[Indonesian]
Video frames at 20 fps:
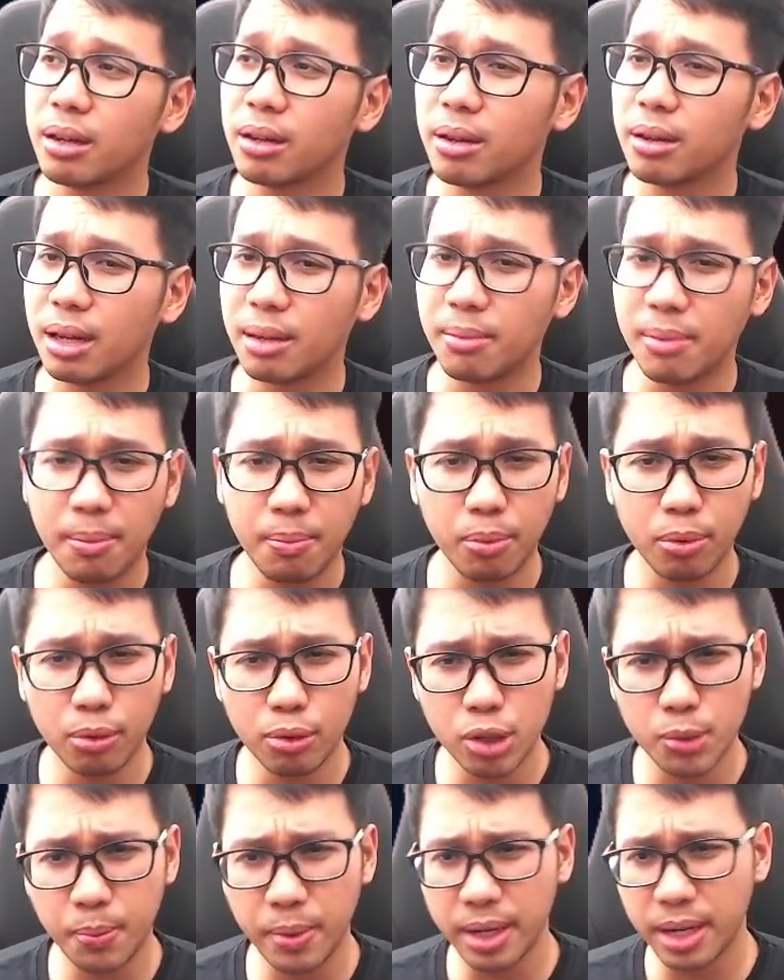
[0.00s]
50
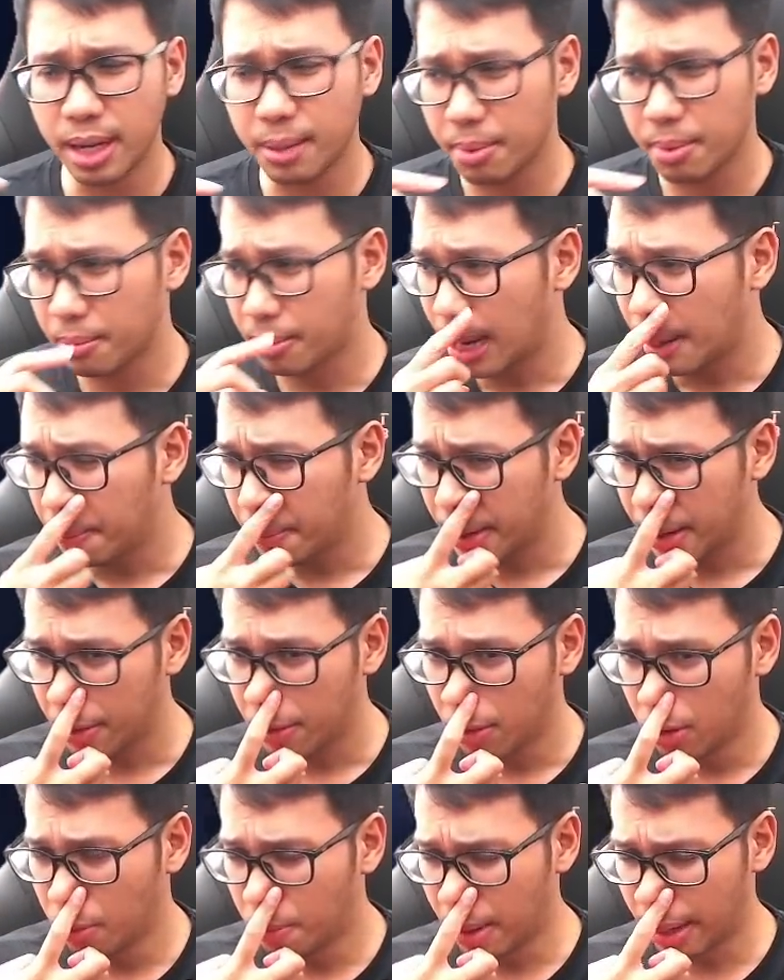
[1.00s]
spin ya apa berapa ya?
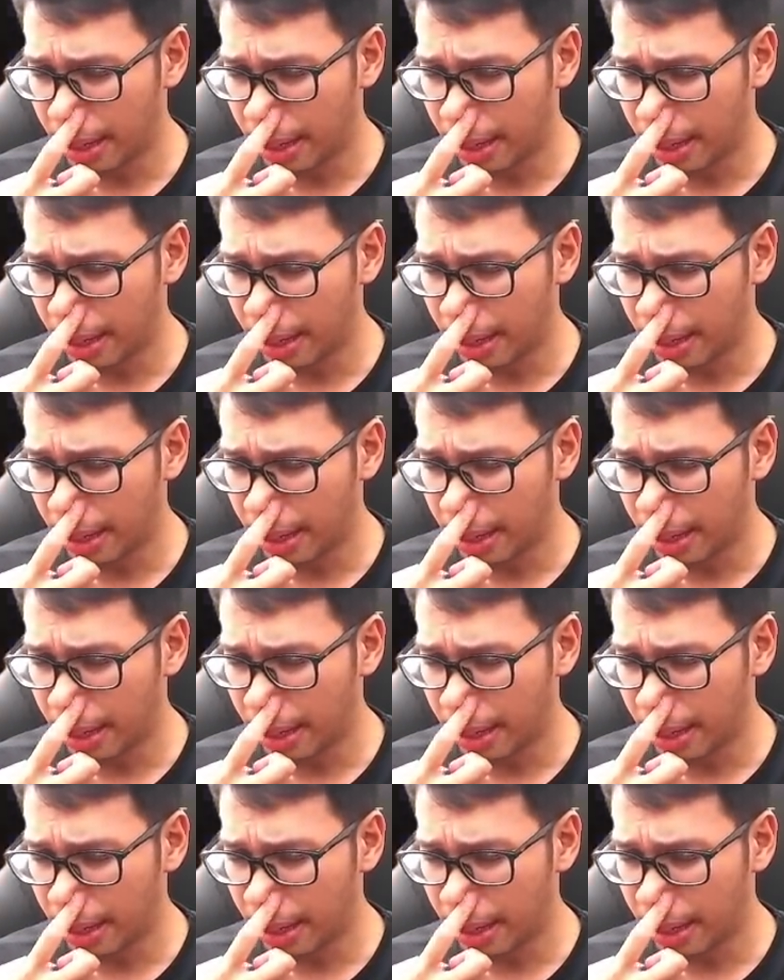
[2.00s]
Gue lupa